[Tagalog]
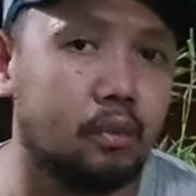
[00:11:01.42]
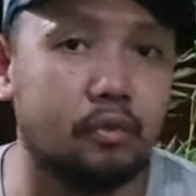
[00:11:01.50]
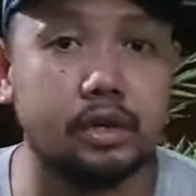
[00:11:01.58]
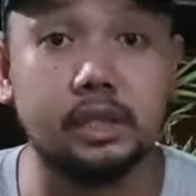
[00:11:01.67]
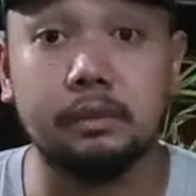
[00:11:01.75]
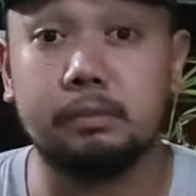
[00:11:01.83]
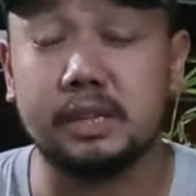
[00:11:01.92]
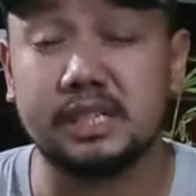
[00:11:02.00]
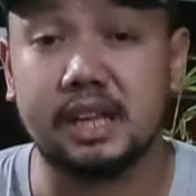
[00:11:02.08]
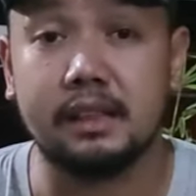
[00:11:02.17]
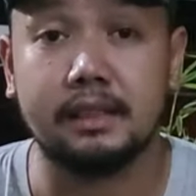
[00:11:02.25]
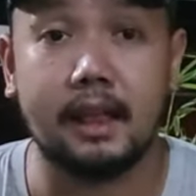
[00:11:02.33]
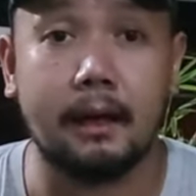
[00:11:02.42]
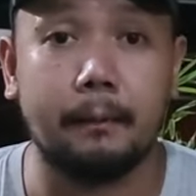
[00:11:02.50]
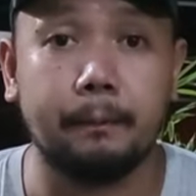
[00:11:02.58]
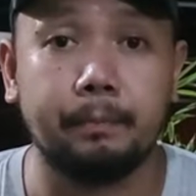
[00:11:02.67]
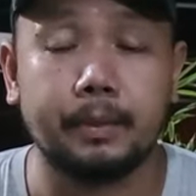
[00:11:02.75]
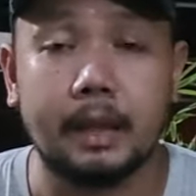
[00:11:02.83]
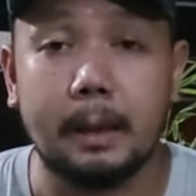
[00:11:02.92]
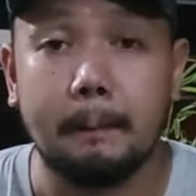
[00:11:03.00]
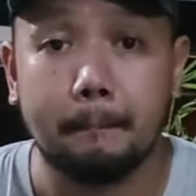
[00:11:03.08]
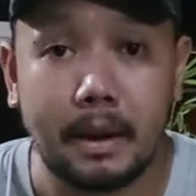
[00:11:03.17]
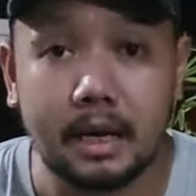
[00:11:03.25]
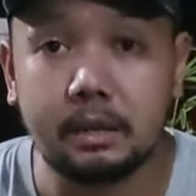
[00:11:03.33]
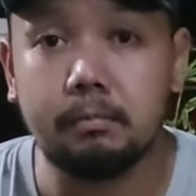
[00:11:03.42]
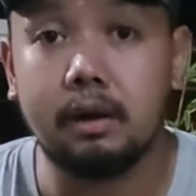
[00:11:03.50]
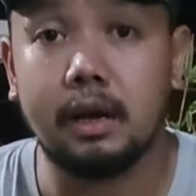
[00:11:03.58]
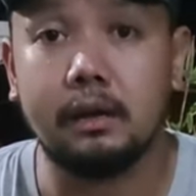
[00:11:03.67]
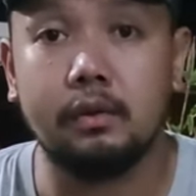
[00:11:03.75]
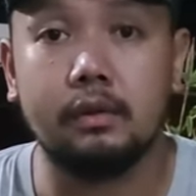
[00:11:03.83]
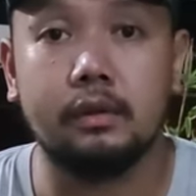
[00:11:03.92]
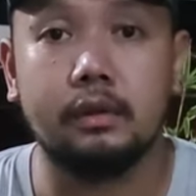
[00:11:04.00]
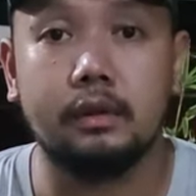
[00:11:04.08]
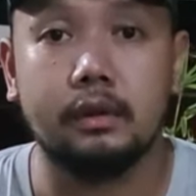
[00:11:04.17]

to 40% lang. Bakit ba ganun?